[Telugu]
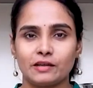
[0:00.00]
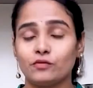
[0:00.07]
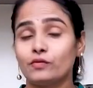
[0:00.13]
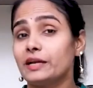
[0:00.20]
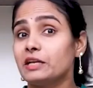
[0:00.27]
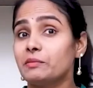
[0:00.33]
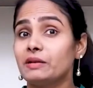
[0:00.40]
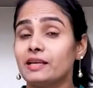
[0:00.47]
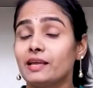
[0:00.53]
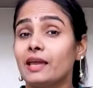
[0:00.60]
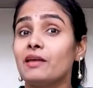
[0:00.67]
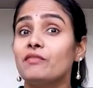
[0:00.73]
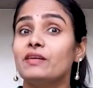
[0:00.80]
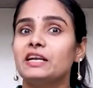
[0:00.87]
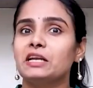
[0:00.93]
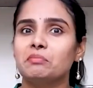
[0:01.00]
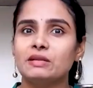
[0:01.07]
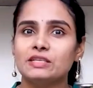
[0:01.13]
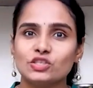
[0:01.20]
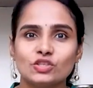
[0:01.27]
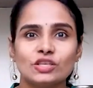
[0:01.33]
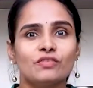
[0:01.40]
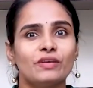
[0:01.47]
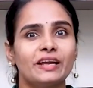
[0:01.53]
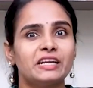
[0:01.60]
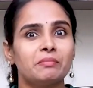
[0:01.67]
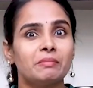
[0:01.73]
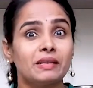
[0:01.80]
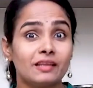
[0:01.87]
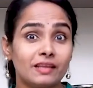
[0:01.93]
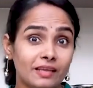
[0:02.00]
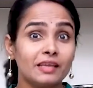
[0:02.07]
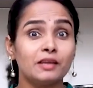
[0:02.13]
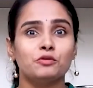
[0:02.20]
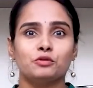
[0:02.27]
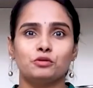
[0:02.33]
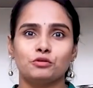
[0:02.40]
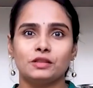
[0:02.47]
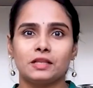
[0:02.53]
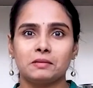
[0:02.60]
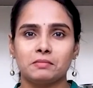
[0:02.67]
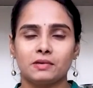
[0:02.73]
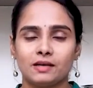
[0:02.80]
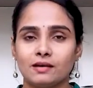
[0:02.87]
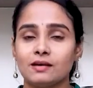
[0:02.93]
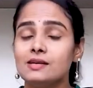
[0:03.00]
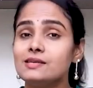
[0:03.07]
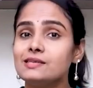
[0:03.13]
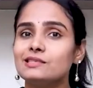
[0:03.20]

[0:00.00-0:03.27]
ఉంటాయి వైటమిన్ కే వైటమిన్ సి వైటమిన్ ఈ ఉంటుందన్నమాట